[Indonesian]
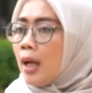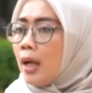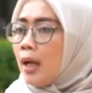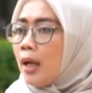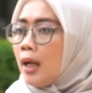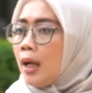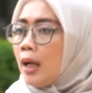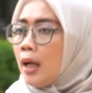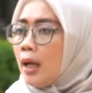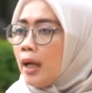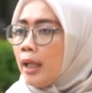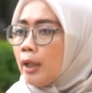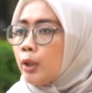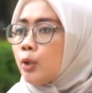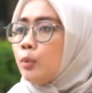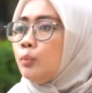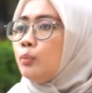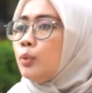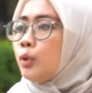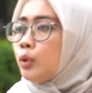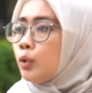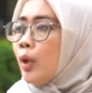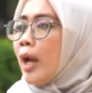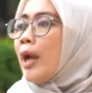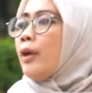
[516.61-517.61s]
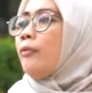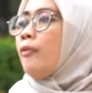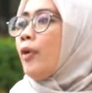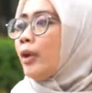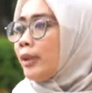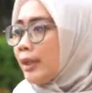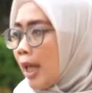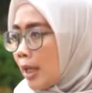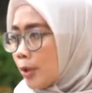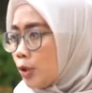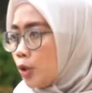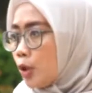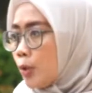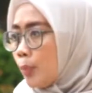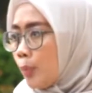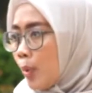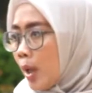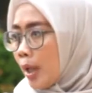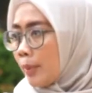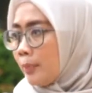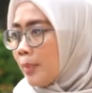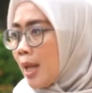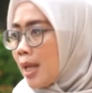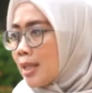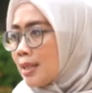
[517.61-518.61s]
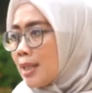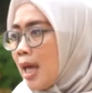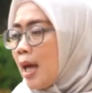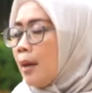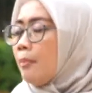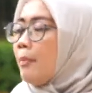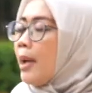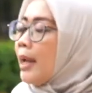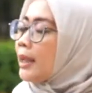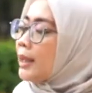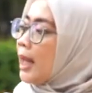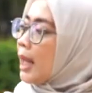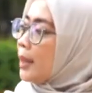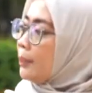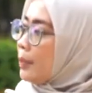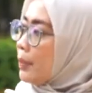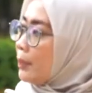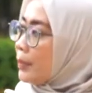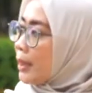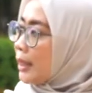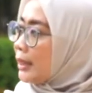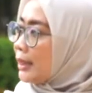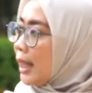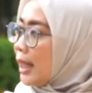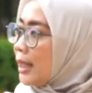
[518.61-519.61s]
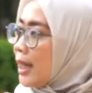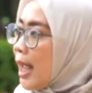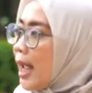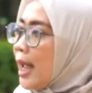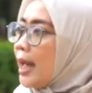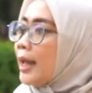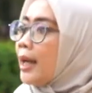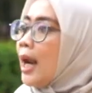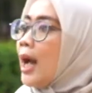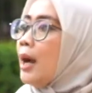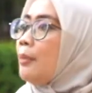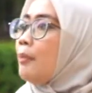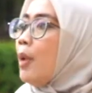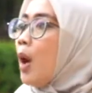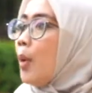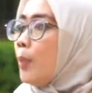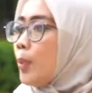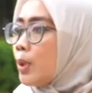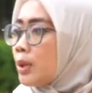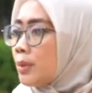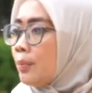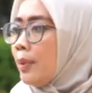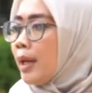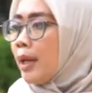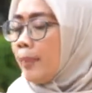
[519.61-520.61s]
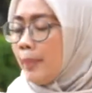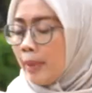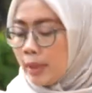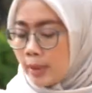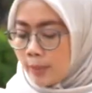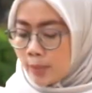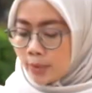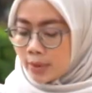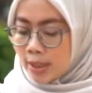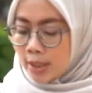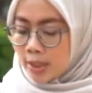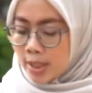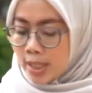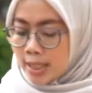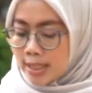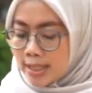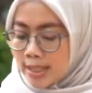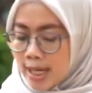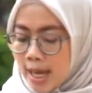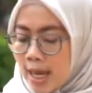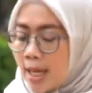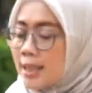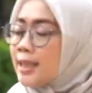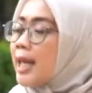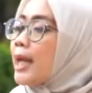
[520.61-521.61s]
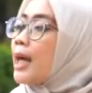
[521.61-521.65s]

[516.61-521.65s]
uh, itu butuh effort yang cukup luar biasa, baik dari pemerintah daerah maupun sebagai PT Pos Indonesia.